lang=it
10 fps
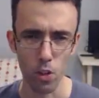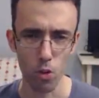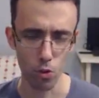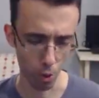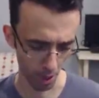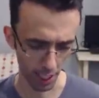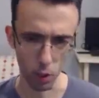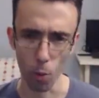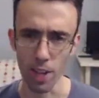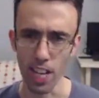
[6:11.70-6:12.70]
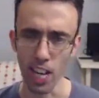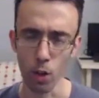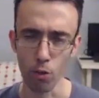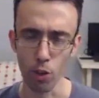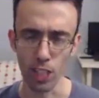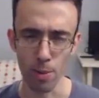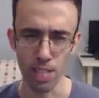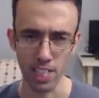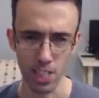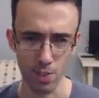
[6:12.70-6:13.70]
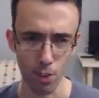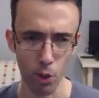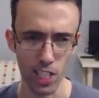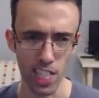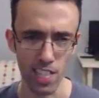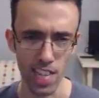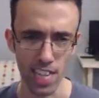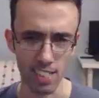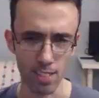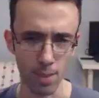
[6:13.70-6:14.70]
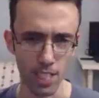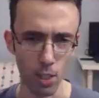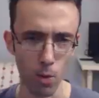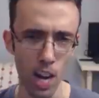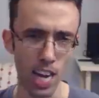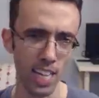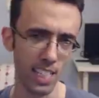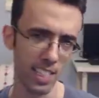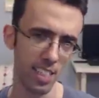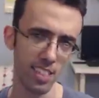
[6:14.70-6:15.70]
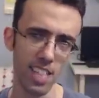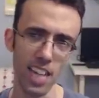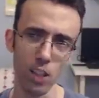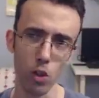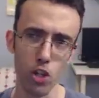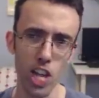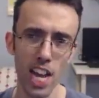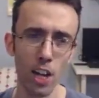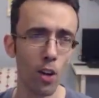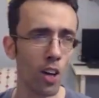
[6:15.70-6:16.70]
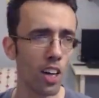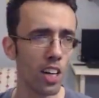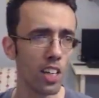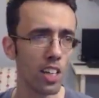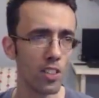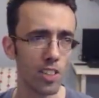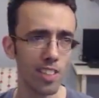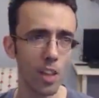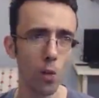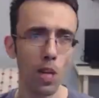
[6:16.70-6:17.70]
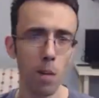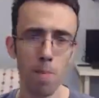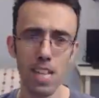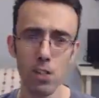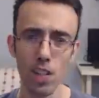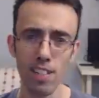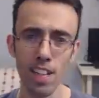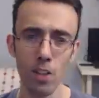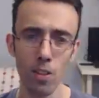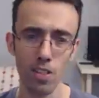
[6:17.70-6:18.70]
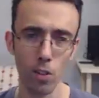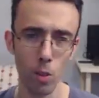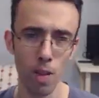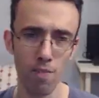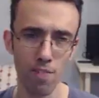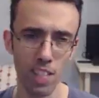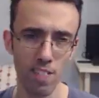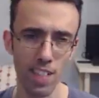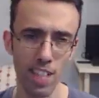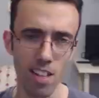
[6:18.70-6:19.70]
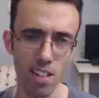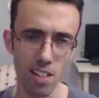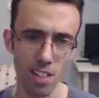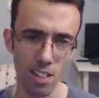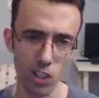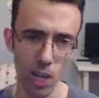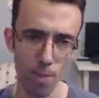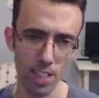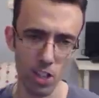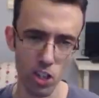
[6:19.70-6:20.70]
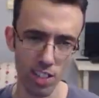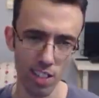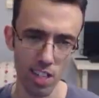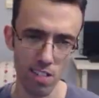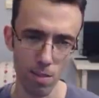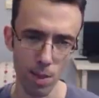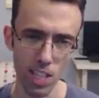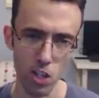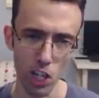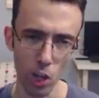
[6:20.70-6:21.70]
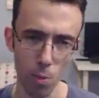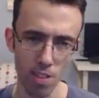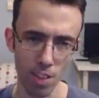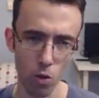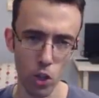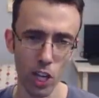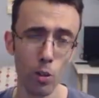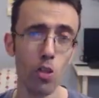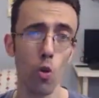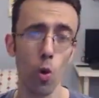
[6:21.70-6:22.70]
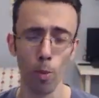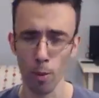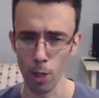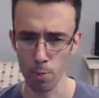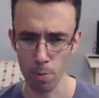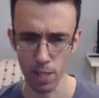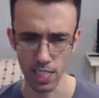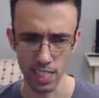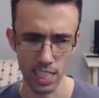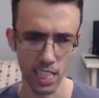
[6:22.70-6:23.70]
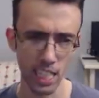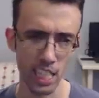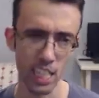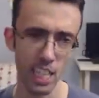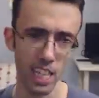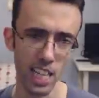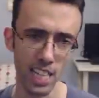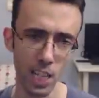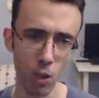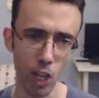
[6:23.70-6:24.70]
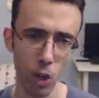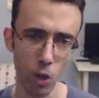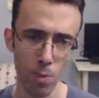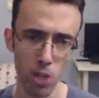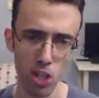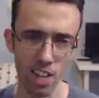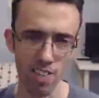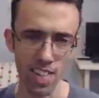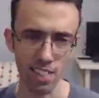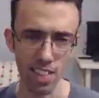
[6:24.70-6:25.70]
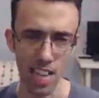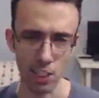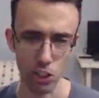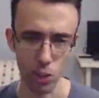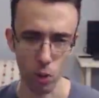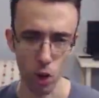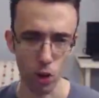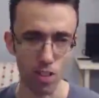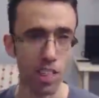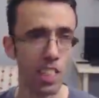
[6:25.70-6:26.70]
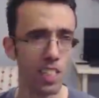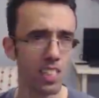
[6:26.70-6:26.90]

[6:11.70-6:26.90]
Giusto perché i numeri erano fortemente a sfavore dei Direx, perché qua, santo cielo, ci stanno quelli in mezzo che stanno, secondo me, infatti vedete, c'è la parte centralissima dei ciclopi, stanno giocando a scopa probabilmente. Eh, intanto che i loro amici davanti lanciano cose.